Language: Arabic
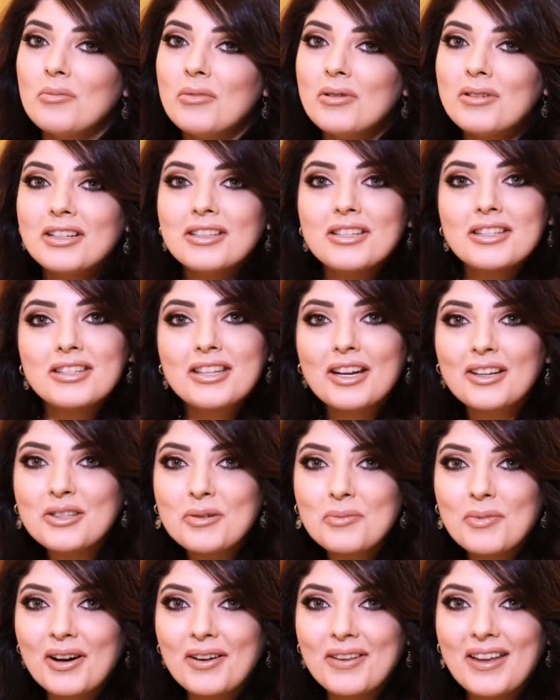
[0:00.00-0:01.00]
ممكن
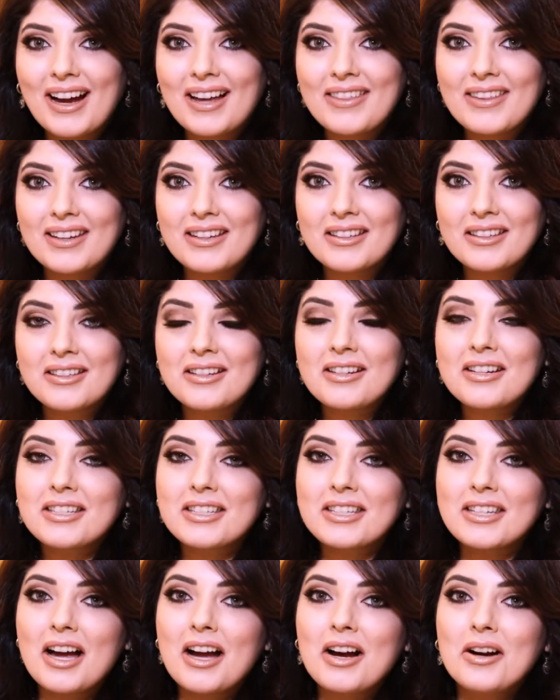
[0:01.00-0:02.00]
تستخدمون هذه التريكس
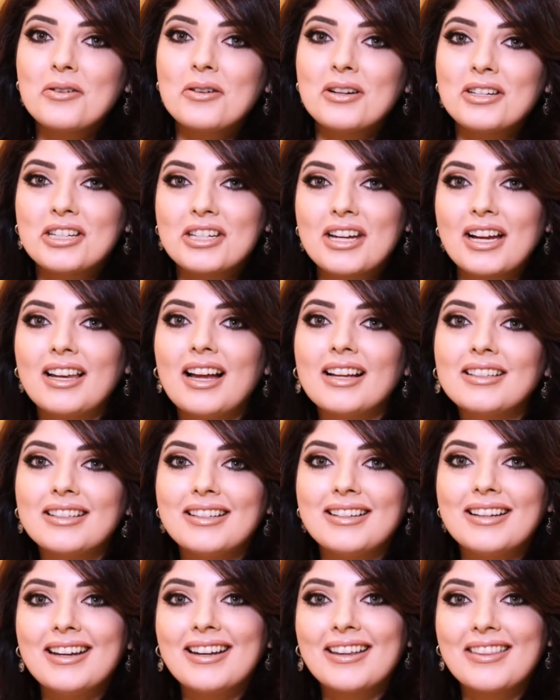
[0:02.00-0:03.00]
أو الشغلات
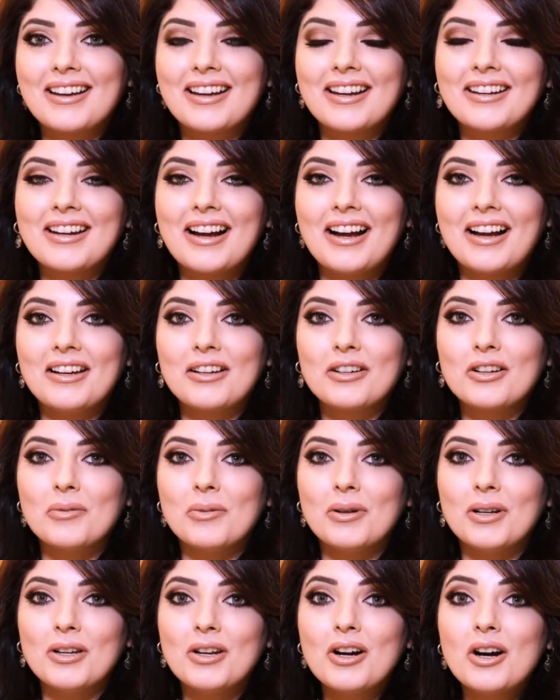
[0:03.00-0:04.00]
اللي ذكرناها
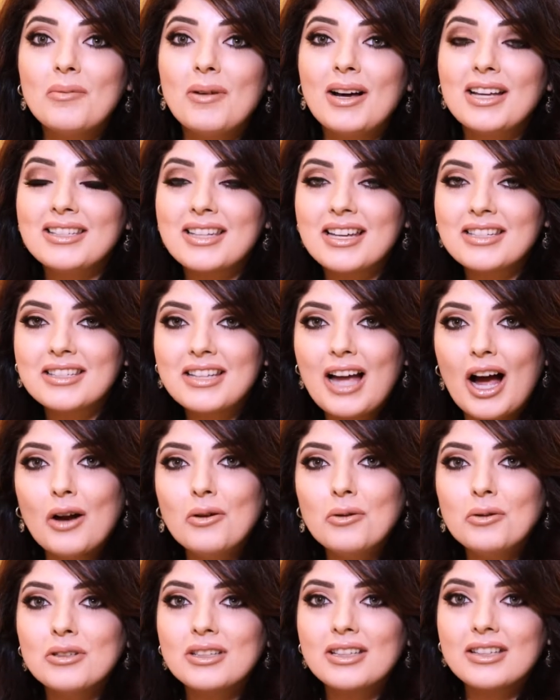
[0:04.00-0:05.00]
لكم اليوم أساس
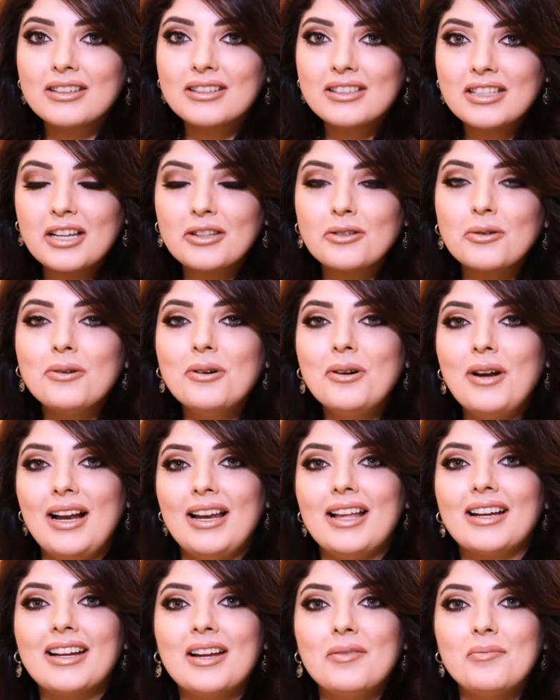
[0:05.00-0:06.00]
تحاولون تسيطرون
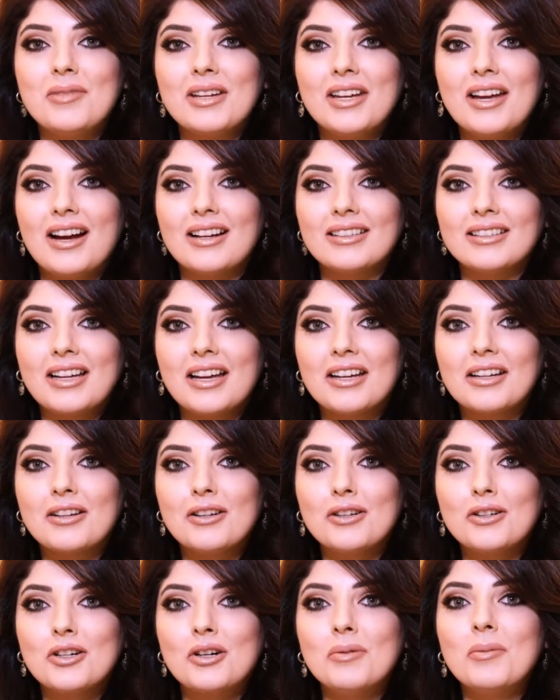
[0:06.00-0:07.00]
على كميات
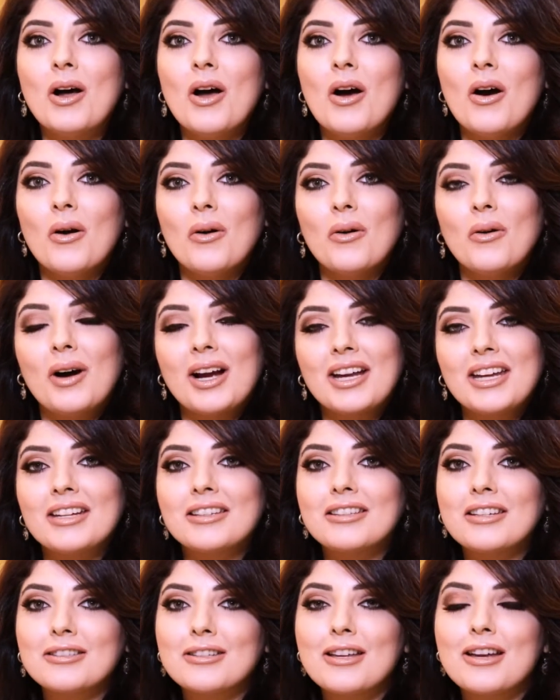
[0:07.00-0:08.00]
أكلكم
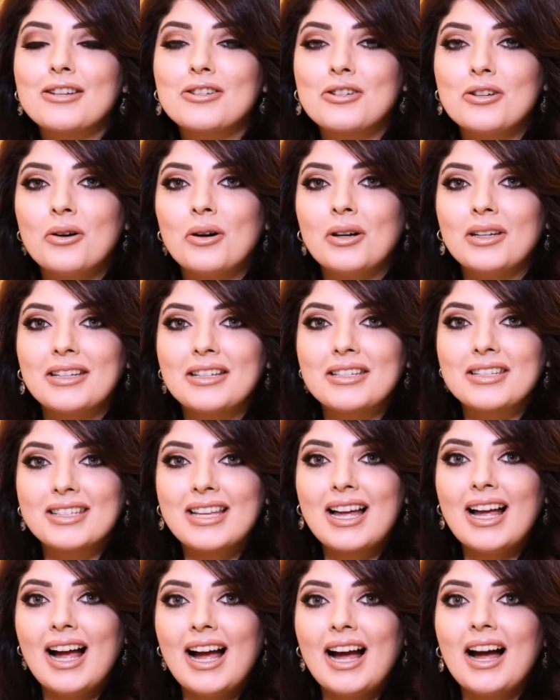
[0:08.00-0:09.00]
واكيد تدهجون
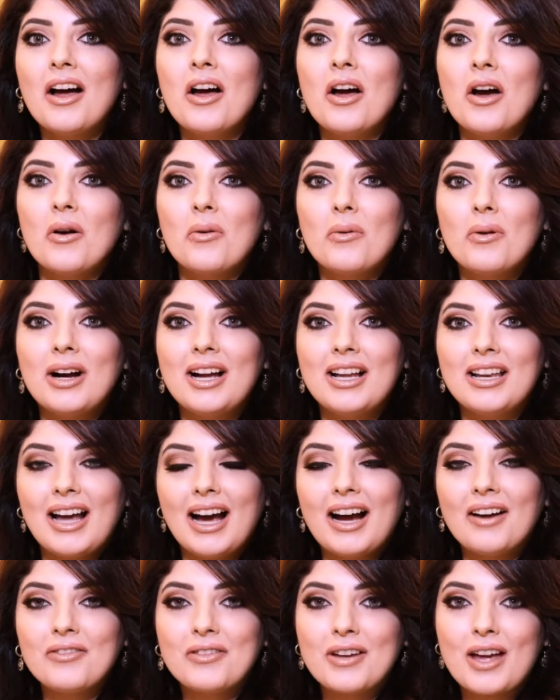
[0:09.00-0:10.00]
للصحه
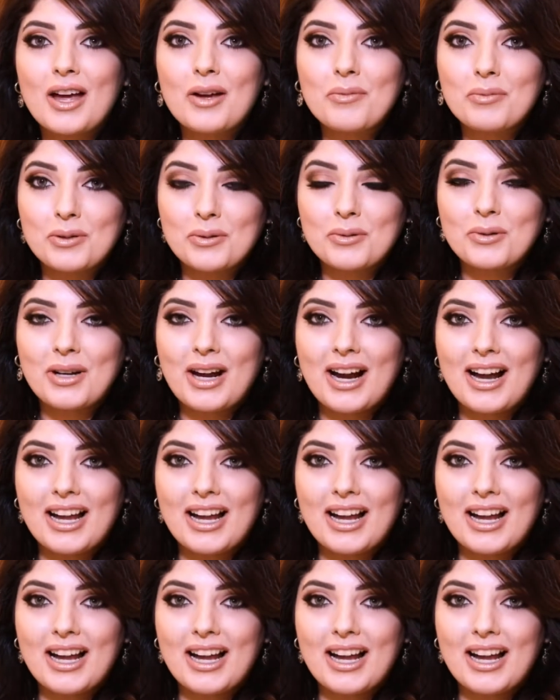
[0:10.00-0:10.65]
والعافيه بصوره